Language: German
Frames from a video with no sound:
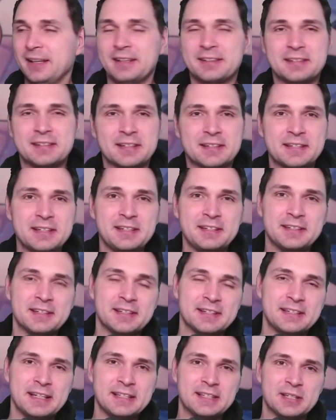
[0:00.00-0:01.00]
Tatsächlich
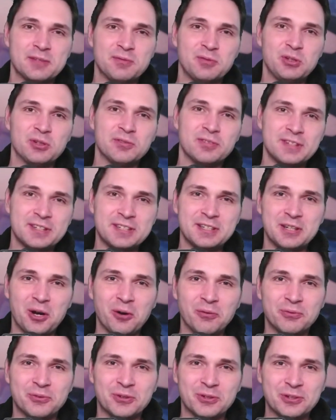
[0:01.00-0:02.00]
das letzte Video, was ich
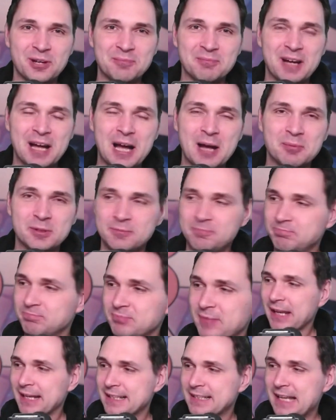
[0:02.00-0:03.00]
aufgenommen habe,
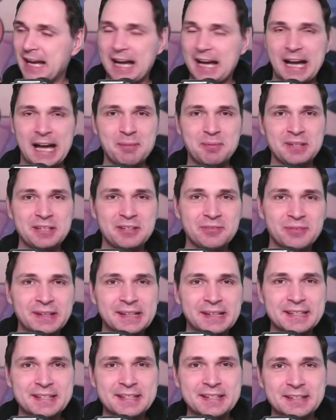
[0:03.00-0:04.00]
da habe ich
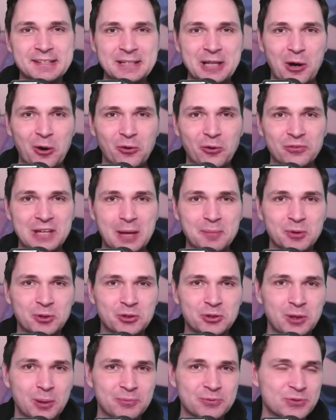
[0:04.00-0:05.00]
vergessen, den
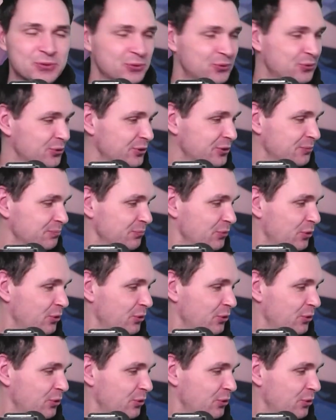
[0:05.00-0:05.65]
Aufnahmeknopf zu drücken.